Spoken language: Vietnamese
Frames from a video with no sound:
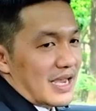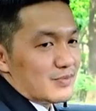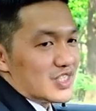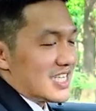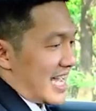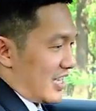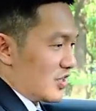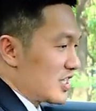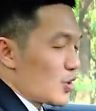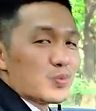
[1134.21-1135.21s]
AMG này
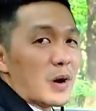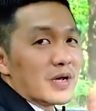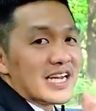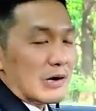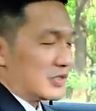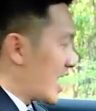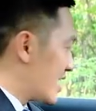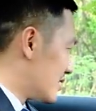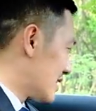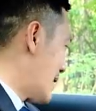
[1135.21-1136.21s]
coi như cũng không thể nào
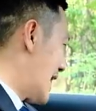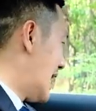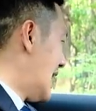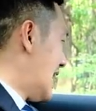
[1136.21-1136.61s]
chê được các bạn